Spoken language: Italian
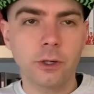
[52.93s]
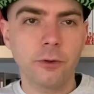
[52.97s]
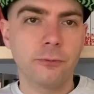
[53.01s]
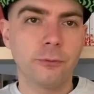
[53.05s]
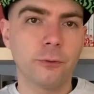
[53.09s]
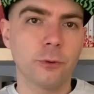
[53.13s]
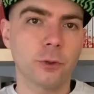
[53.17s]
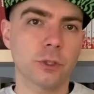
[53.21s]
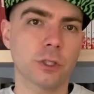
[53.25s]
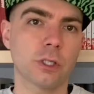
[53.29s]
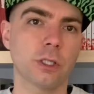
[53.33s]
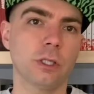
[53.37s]

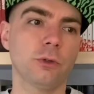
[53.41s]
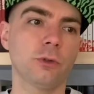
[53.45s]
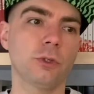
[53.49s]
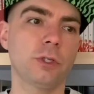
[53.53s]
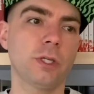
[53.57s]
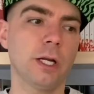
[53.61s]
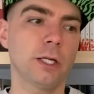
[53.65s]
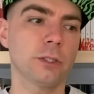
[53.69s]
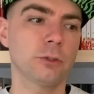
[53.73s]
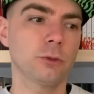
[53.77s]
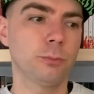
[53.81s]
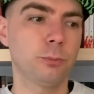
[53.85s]
forse da un
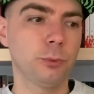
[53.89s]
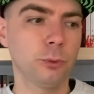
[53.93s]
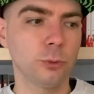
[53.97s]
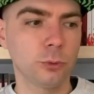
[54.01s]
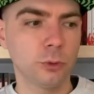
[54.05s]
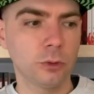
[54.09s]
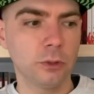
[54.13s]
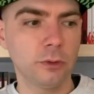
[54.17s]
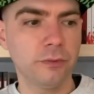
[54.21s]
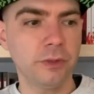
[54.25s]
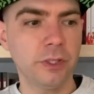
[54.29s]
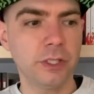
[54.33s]
certo punto
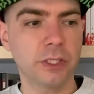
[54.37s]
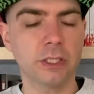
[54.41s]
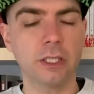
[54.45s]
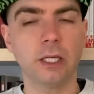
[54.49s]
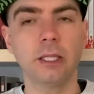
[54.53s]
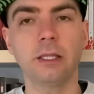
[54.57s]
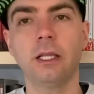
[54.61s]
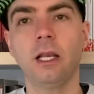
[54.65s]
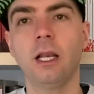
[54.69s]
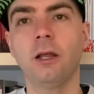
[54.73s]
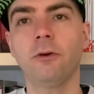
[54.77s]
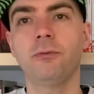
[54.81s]
di vista,
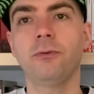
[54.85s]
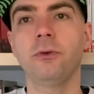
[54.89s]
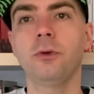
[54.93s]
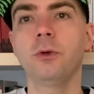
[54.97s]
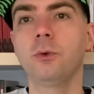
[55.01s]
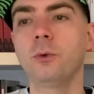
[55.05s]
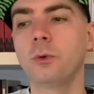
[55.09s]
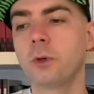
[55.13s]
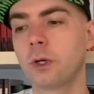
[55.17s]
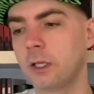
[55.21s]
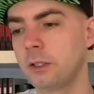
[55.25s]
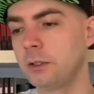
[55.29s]
della
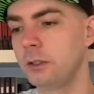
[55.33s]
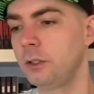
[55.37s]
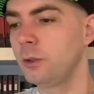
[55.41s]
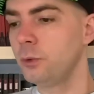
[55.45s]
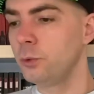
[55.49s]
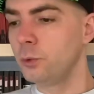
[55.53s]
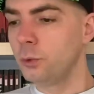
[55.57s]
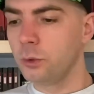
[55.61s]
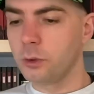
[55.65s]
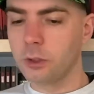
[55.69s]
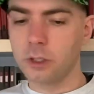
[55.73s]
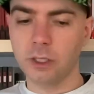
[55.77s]
figura di
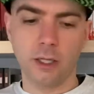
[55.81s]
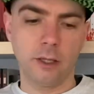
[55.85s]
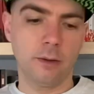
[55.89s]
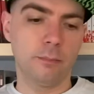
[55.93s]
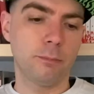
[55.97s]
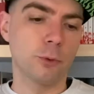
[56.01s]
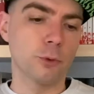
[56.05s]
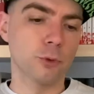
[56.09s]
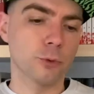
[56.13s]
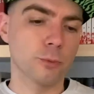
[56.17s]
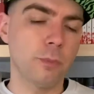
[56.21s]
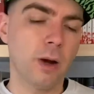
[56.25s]
Hulk e
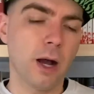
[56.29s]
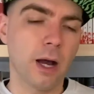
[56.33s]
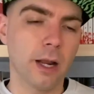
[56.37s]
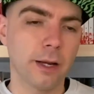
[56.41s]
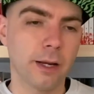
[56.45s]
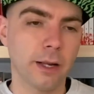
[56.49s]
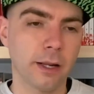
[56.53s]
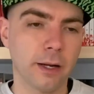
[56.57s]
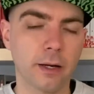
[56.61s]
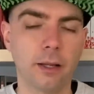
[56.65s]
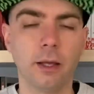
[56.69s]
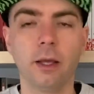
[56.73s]
Bruce
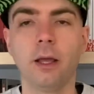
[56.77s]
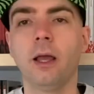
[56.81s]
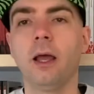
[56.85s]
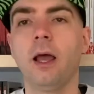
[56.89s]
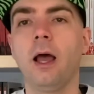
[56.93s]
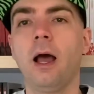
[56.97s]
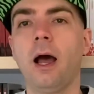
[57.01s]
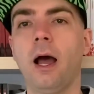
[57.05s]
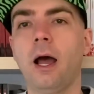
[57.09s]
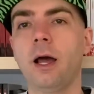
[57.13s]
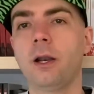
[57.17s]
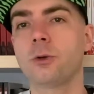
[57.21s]
Banner.
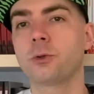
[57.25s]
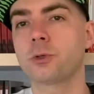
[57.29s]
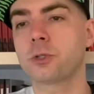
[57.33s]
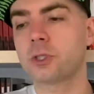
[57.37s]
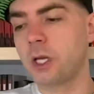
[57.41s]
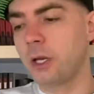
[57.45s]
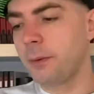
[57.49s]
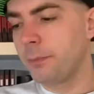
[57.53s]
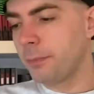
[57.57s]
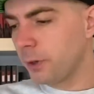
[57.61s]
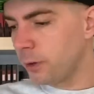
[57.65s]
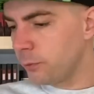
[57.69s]
Hanno
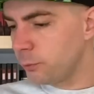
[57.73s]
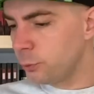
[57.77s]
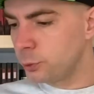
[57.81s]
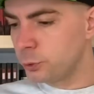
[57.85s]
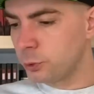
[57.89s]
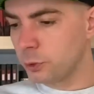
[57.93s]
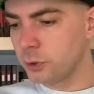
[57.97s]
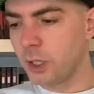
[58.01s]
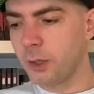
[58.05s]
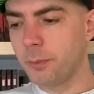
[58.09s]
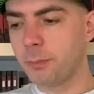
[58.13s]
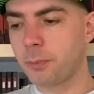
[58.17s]
sempre
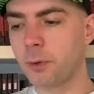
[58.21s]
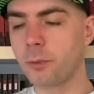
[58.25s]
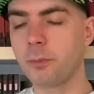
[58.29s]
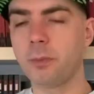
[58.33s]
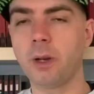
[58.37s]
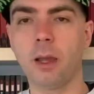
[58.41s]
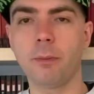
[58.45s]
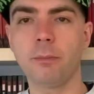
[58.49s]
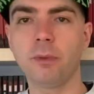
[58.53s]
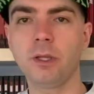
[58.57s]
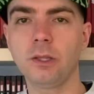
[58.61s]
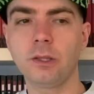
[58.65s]
avuto dei
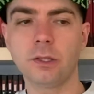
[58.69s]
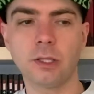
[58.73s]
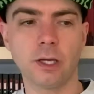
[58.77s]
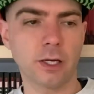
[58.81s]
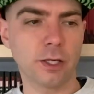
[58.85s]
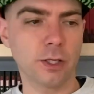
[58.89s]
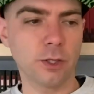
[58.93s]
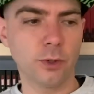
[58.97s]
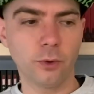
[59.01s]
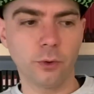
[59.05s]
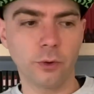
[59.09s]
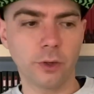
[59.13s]
problemi
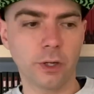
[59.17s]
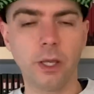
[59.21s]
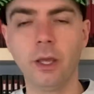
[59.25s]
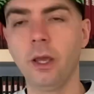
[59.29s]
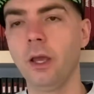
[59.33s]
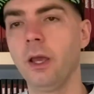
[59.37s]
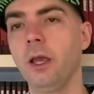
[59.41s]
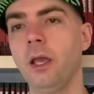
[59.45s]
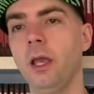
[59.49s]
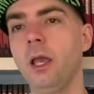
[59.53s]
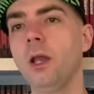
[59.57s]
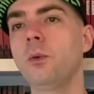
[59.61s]
interiori
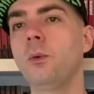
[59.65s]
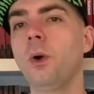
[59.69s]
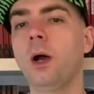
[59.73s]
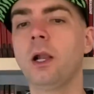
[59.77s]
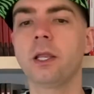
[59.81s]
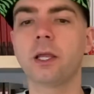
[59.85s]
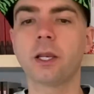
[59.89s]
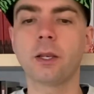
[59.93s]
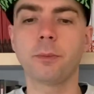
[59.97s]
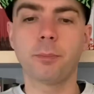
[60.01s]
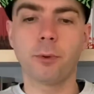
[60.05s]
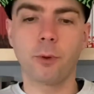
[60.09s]
e
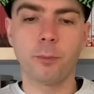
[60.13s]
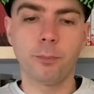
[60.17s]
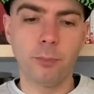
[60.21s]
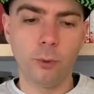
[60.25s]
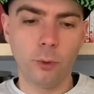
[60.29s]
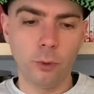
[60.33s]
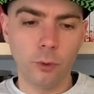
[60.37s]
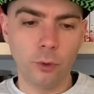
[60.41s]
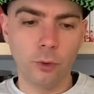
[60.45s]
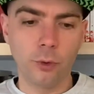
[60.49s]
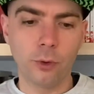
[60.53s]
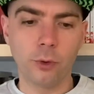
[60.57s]
quali
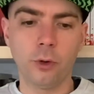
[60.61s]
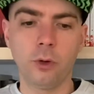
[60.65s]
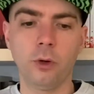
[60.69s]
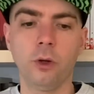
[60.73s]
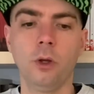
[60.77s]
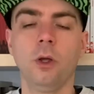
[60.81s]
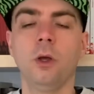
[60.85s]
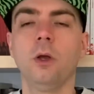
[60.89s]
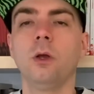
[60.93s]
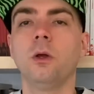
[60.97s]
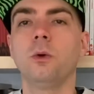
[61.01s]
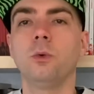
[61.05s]

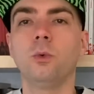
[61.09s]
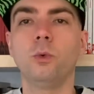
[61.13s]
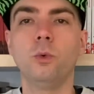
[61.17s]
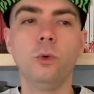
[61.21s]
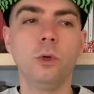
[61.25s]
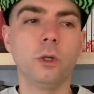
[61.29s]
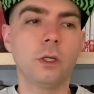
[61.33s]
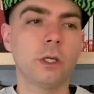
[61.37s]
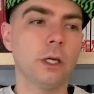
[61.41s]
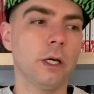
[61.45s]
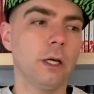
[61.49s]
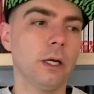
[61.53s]
ripropongono.
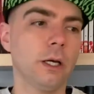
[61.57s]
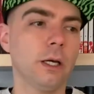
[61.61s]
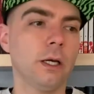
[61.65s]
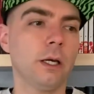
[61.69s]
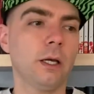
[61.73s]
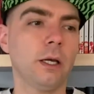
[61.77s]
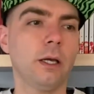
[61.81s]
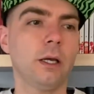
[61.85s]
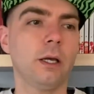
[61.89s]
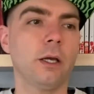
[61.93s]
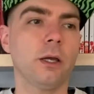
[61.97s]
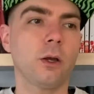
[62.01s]
Hulk
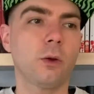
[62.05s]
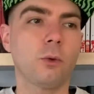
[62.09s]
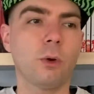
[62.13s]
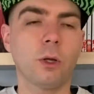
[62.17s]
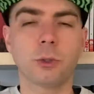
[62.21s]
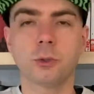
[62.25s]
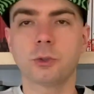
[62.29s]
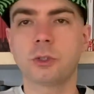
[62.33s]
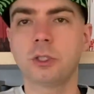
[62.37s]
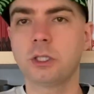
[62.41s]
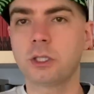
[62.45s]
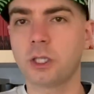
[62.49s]
eh,
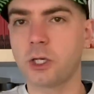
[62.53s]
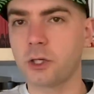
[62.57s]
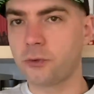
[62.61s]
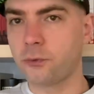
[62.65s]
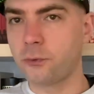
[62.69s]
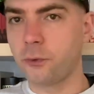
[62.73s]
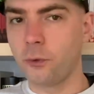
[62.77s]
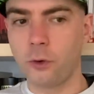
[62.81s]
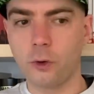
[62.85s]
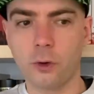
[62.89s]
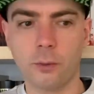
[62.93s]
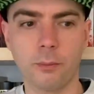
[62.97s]
quando si
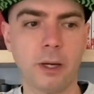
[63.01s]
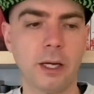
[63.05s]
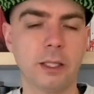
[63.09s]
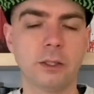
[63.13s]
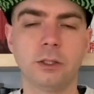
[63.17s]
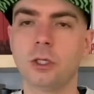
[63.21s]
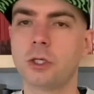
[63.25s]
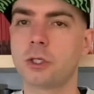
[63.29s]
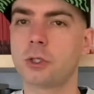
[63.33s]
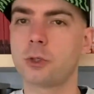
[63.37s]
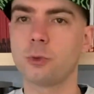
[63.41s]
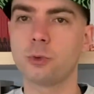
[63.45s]
trasforma
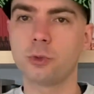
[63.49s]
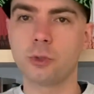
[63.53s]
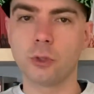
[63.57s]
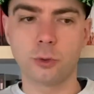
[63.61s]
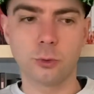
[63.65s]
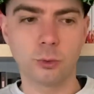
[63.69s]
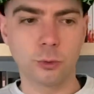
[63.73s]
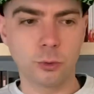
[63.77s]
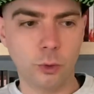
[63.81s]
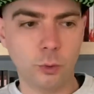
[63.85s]
distrugge tutto